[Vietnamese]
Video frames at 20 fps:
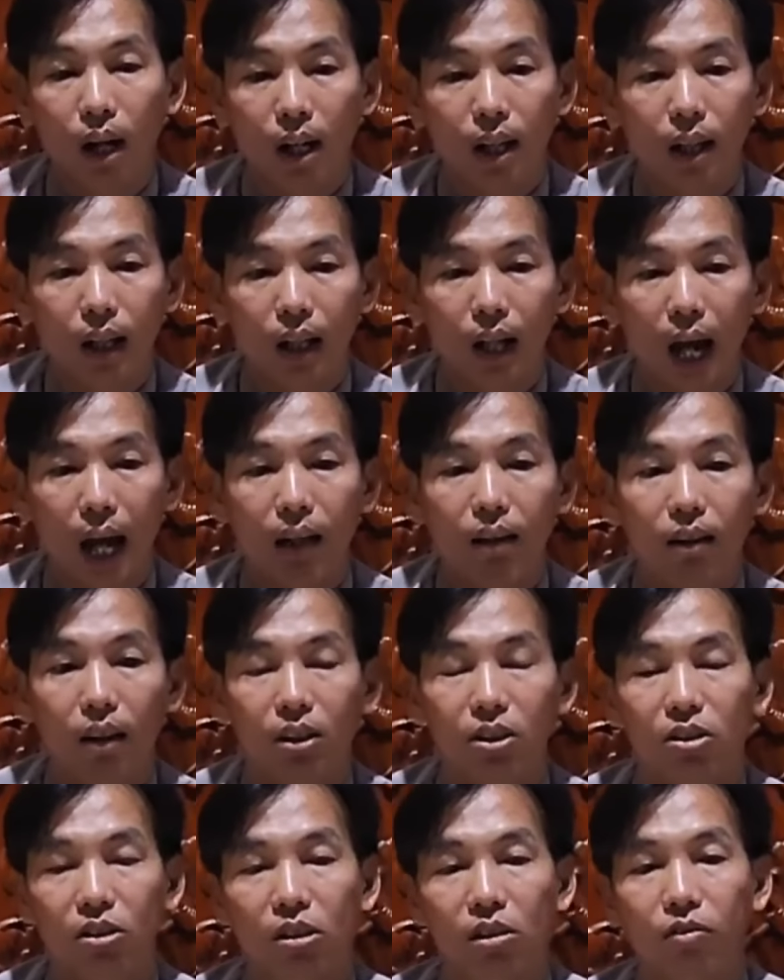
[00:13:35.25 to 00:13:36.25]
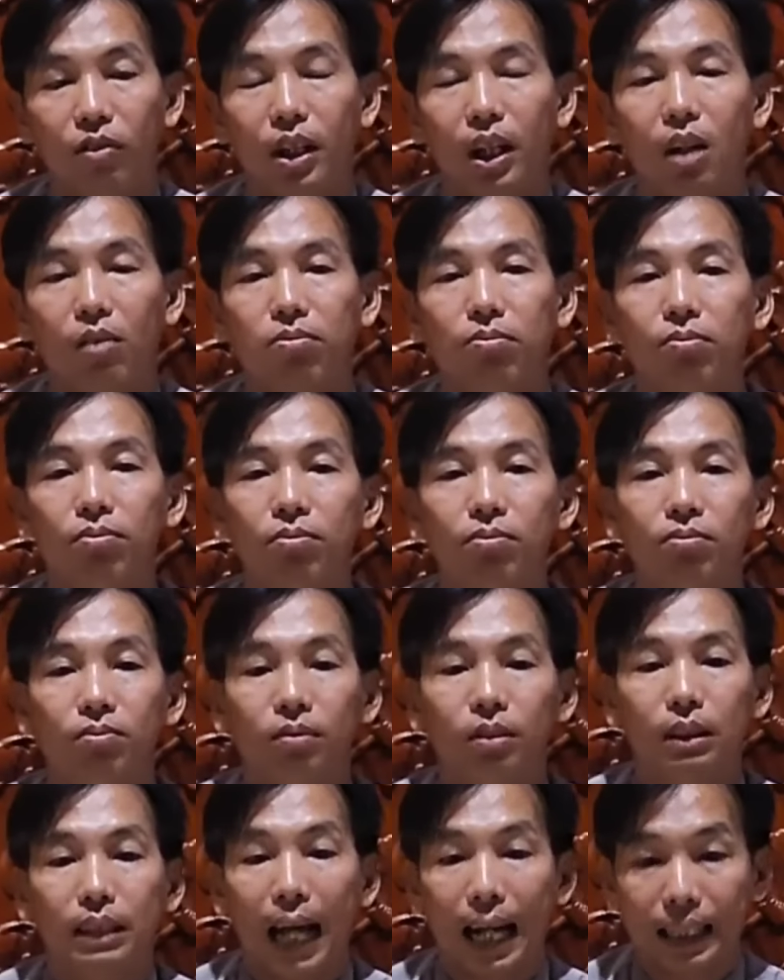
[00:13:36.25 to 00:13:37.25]
rất là nể đó là trường vlog
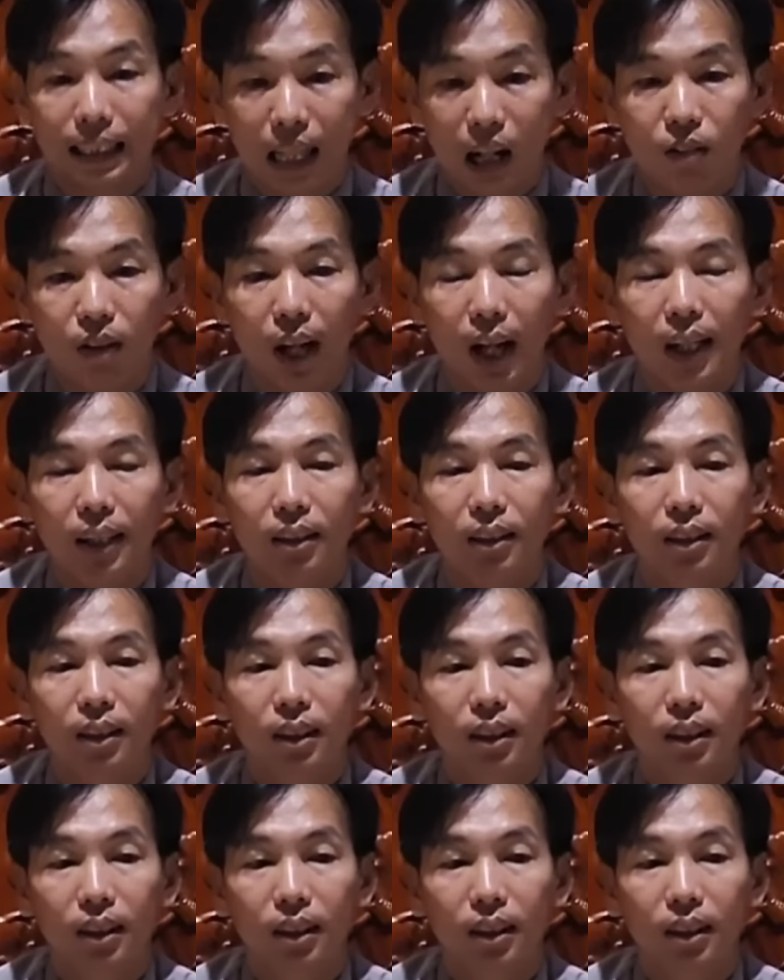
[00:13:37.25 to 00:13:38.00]
tại sao nể